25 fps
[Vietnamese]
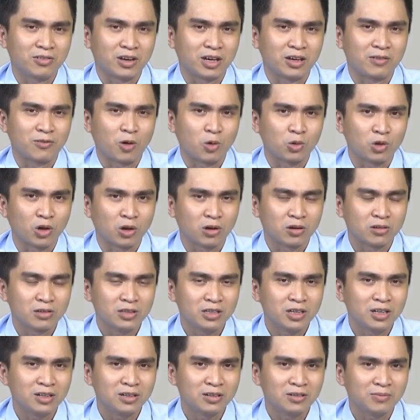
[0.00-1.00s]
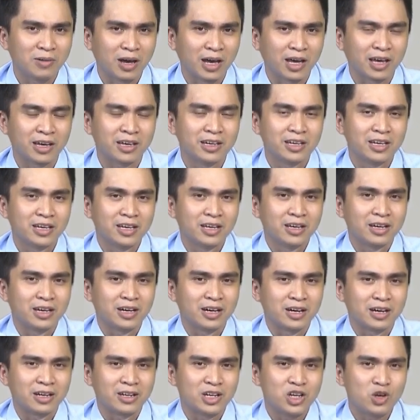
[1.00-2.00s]
phải phẫu thuật nhưng mà
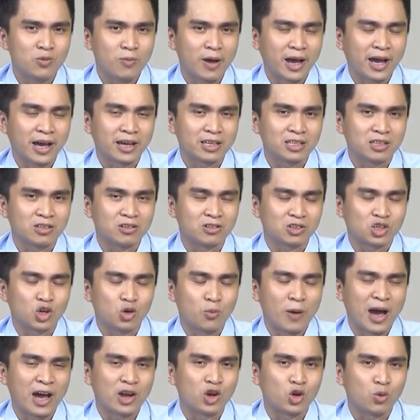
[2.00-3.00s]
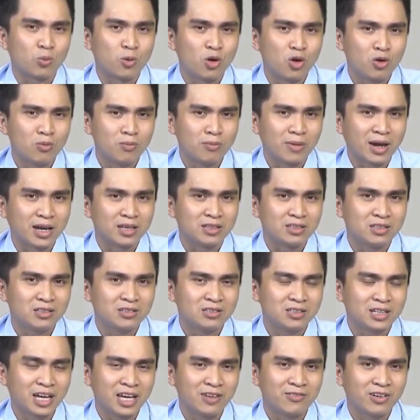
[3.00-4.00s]
à, nếu mà trượt độ 3 độ 4 mà
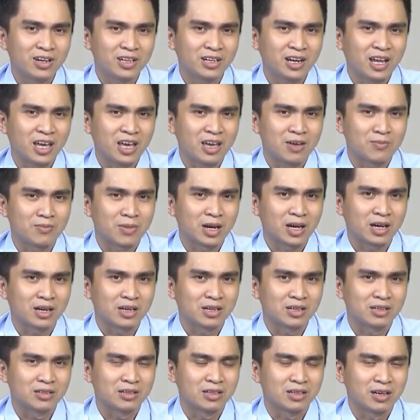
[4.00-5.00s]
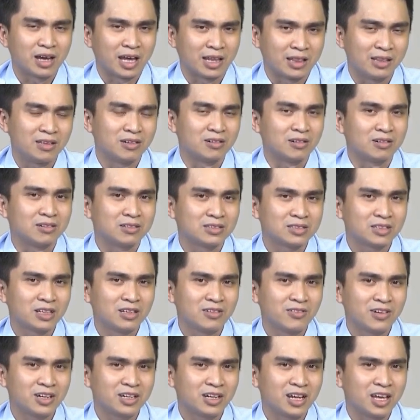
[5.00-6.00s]
chưa gây vấn đề mà ảnh hưởng
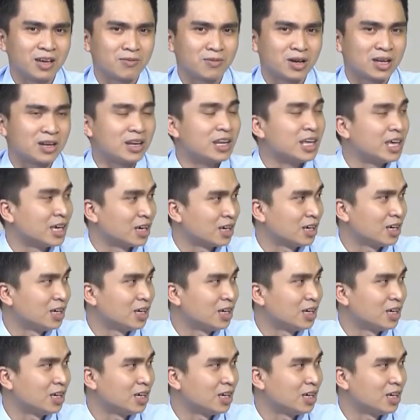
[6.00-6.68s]
tới vấn đề mà liệt